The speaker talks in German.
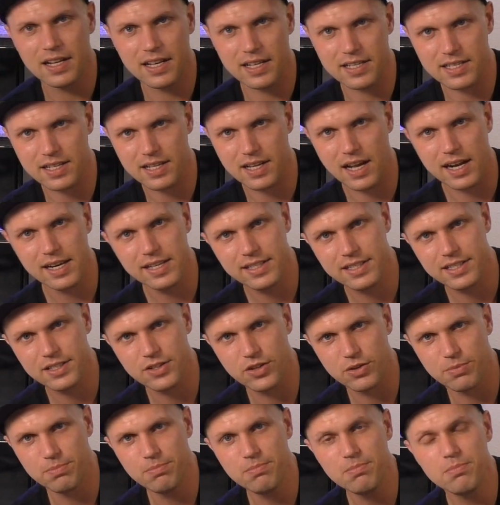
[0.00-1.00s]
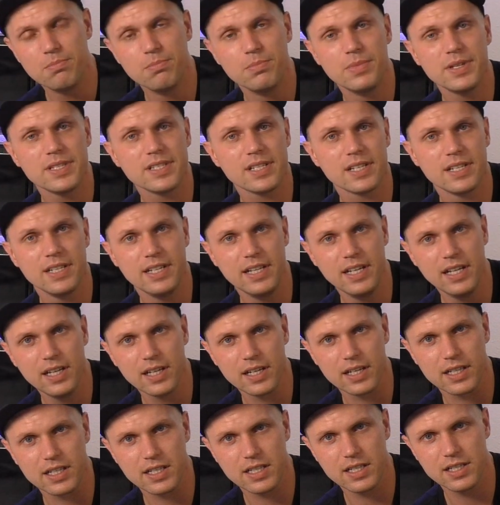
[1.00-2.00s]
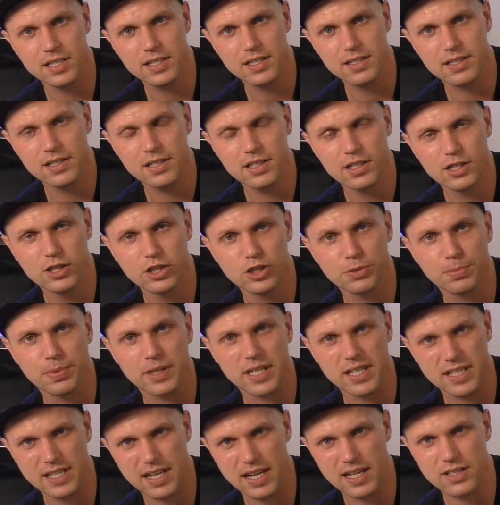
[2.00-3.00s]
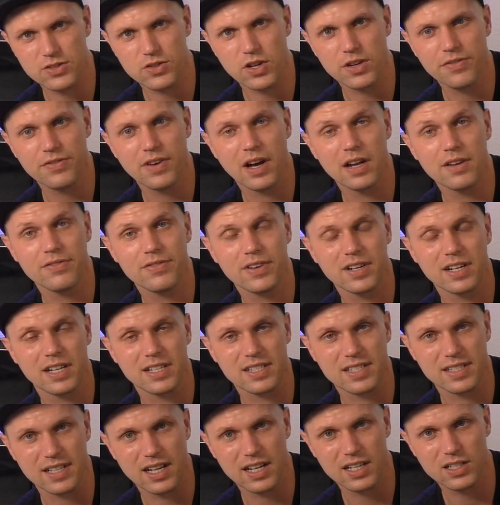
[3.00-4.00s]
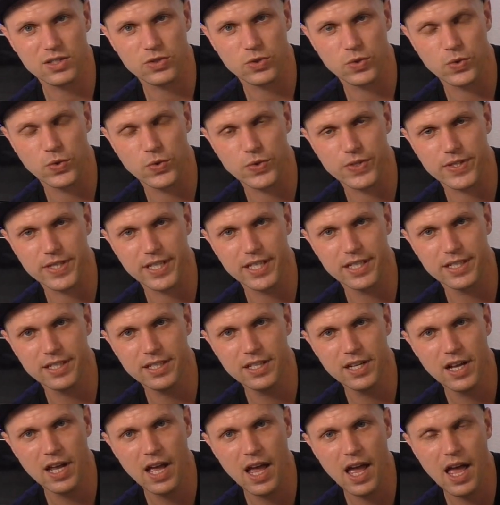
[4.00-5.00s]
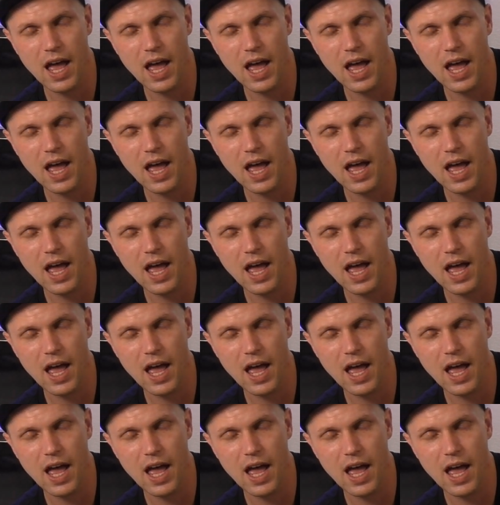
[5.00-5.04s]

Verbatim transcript: das Calcium ein bisschen niedrig ist, sprich da sollten wir anfangen, das nachzudosieren.